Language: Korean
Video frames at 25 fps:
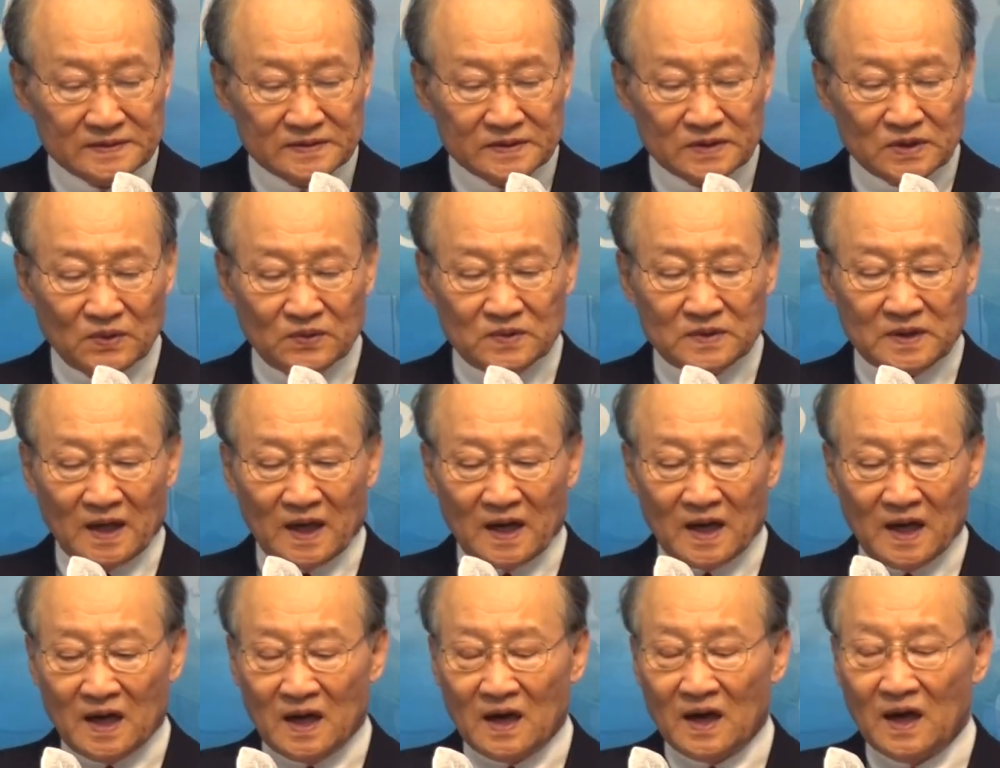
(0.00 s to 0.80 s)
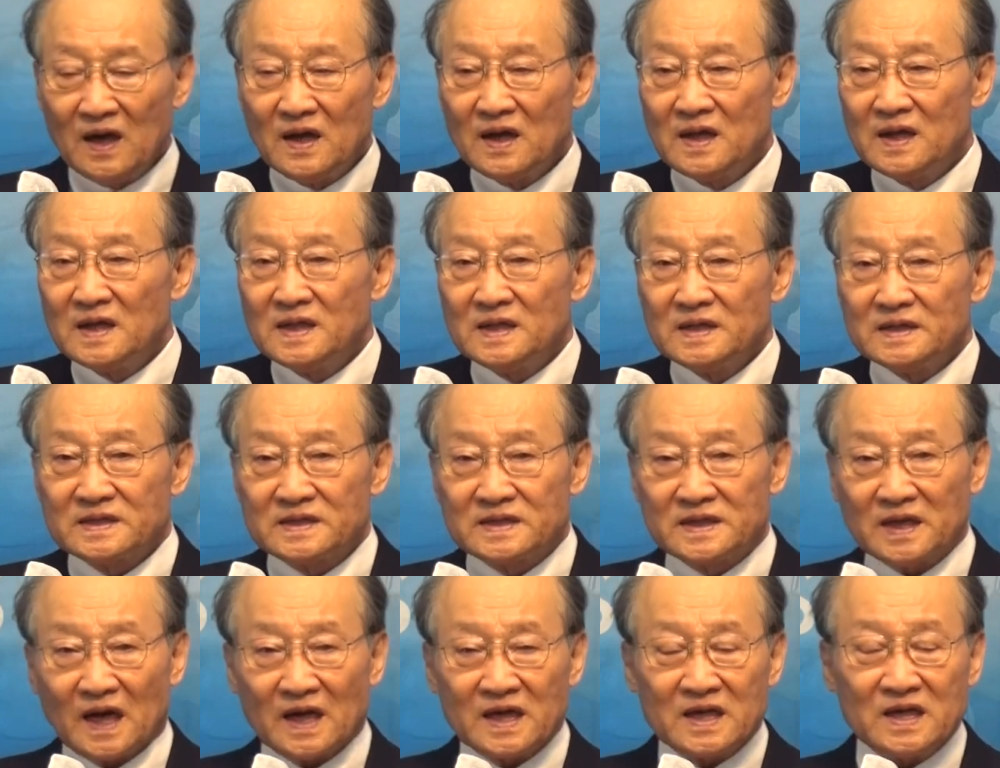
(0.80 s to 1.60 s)
더군다나
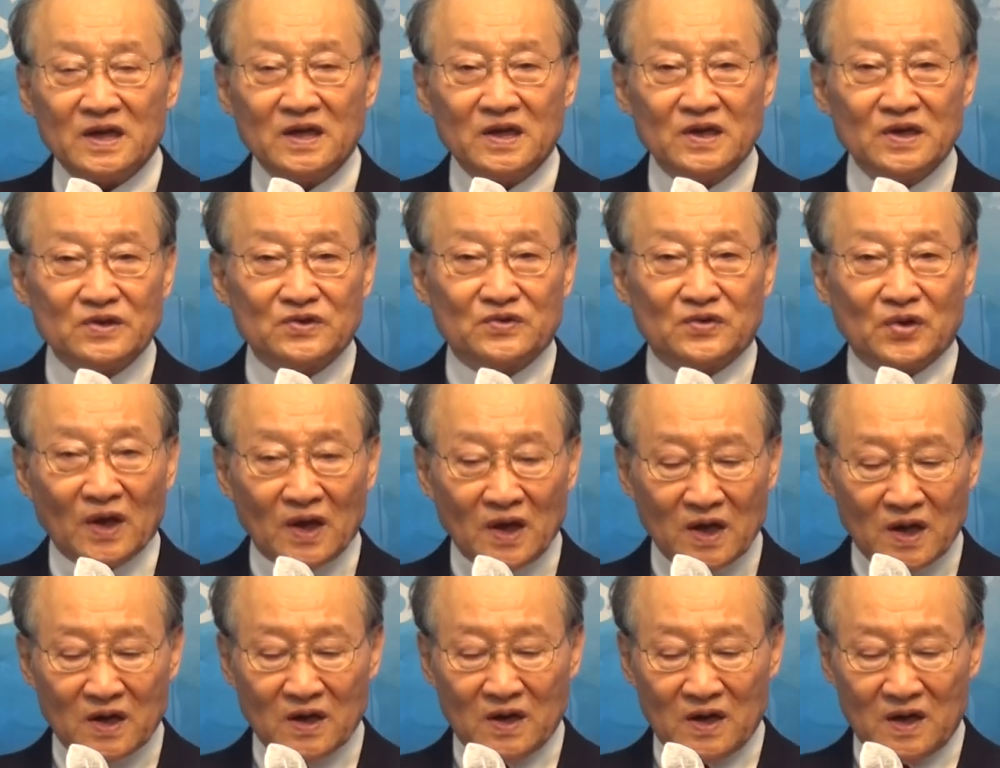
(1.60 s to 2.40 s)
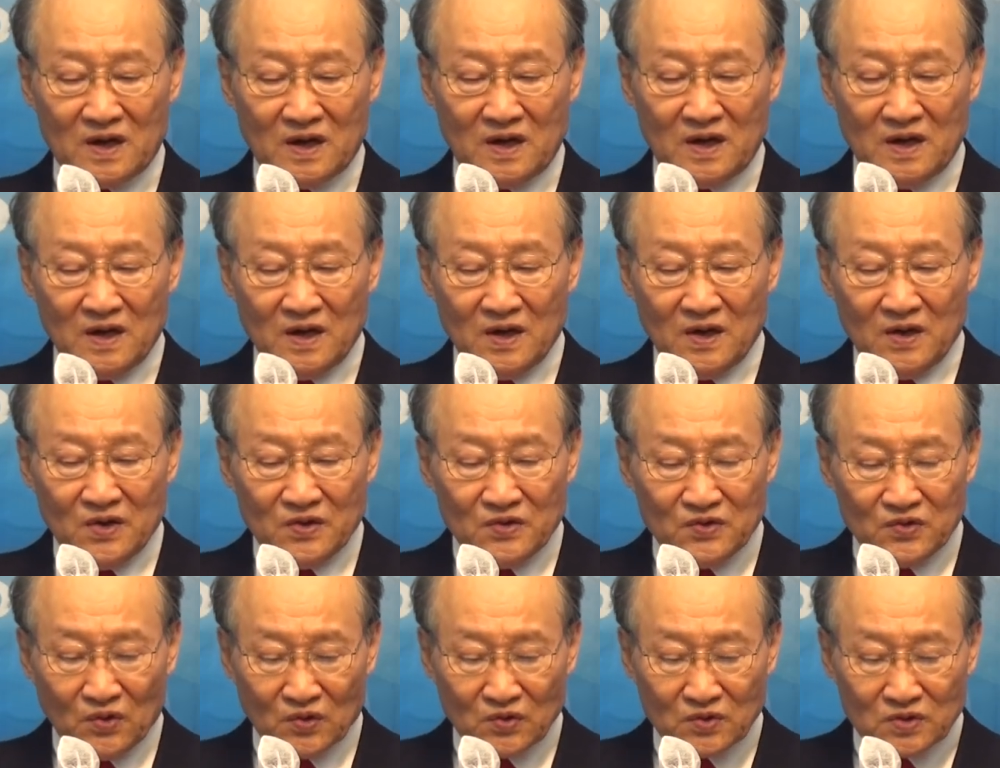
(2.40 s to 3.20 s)
자기의 죄를
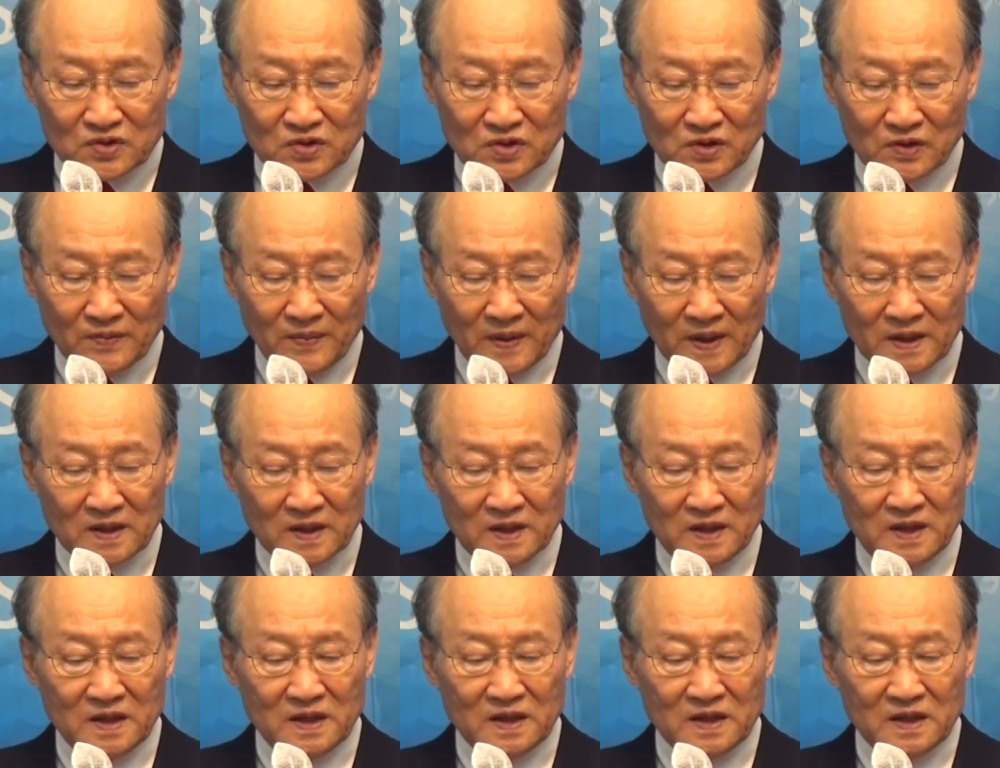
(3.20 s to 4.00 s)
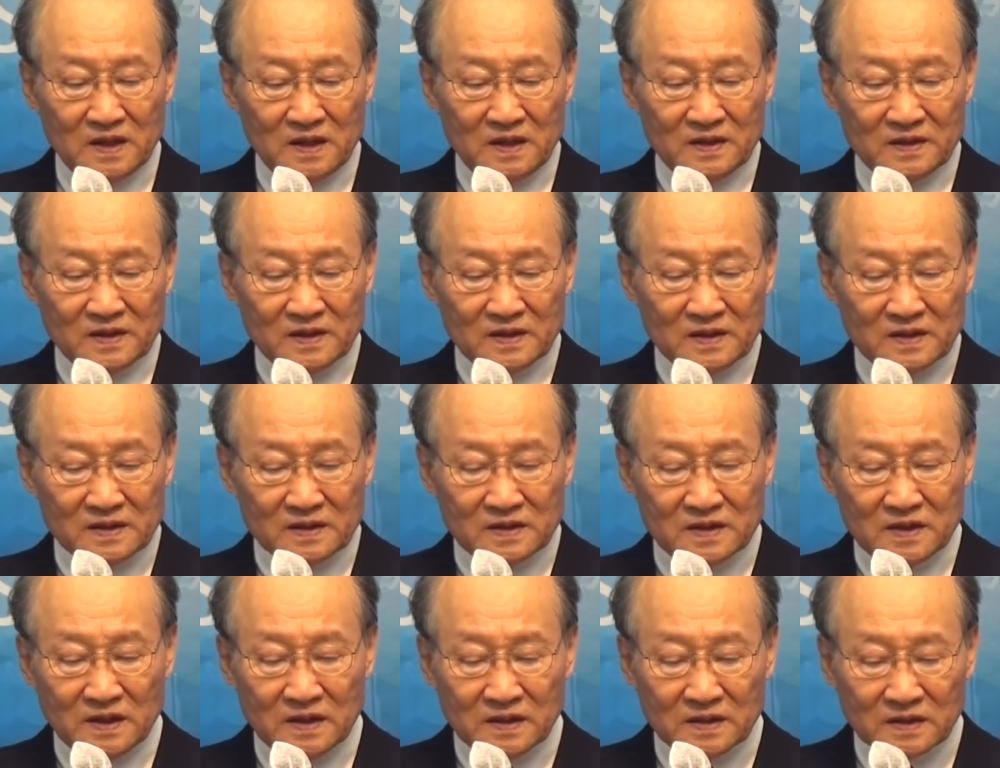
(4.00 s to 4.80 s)
용서받을 일은
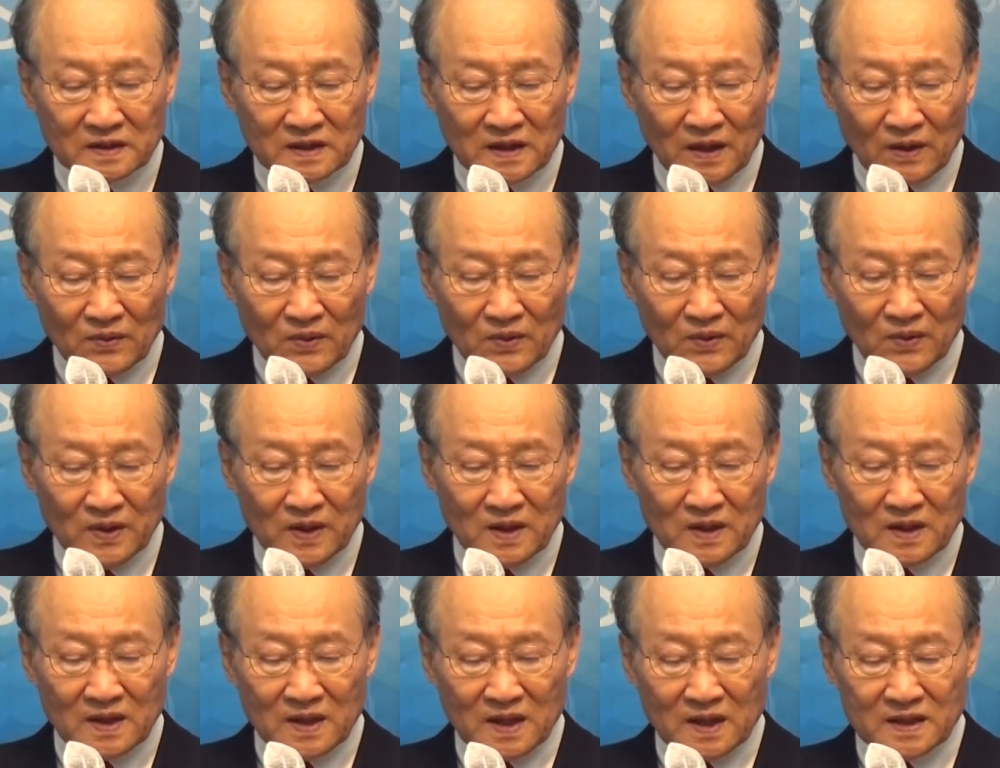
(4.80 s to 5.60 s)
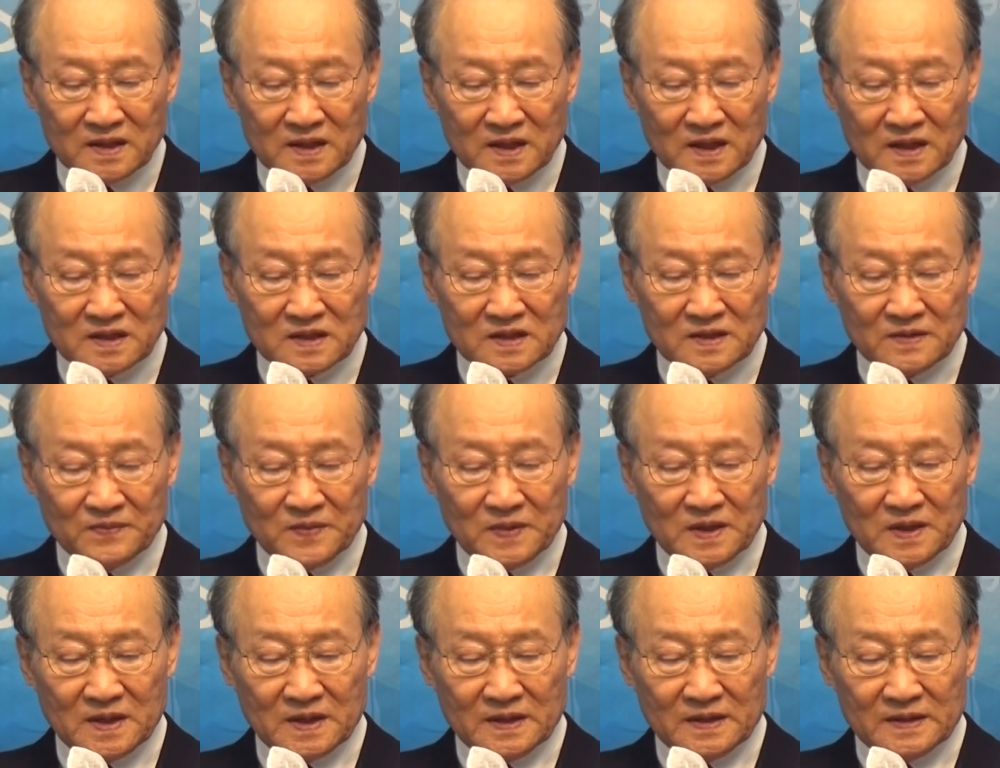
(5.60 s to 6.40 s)
절탐고 일어나지
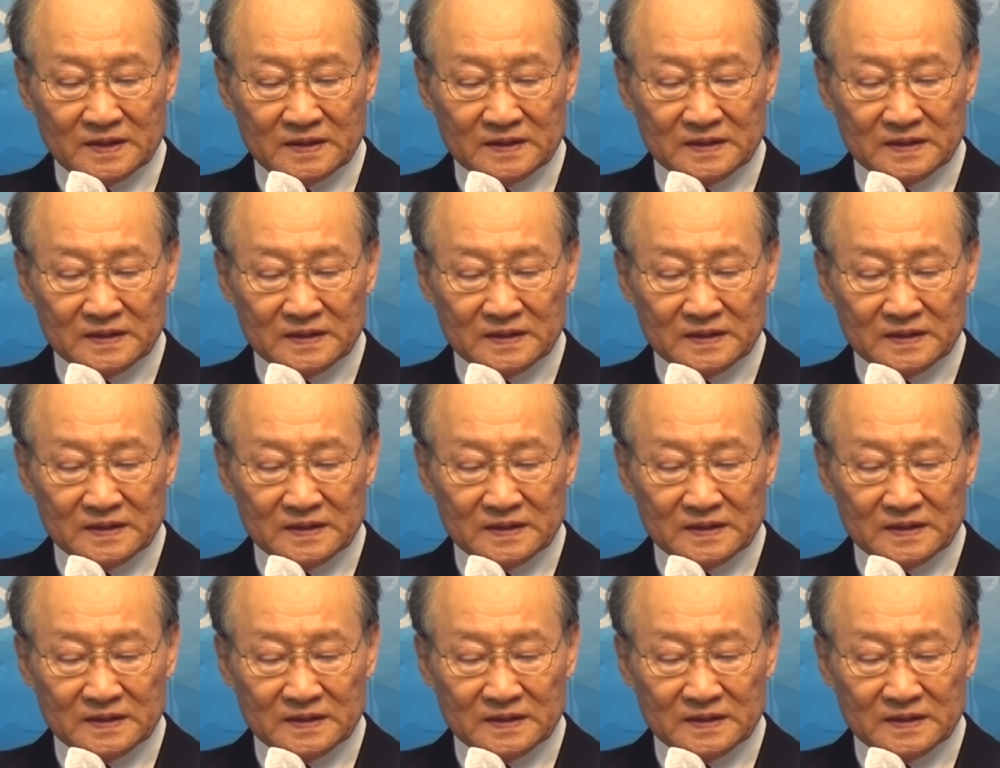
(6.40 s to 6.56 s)
않습니다.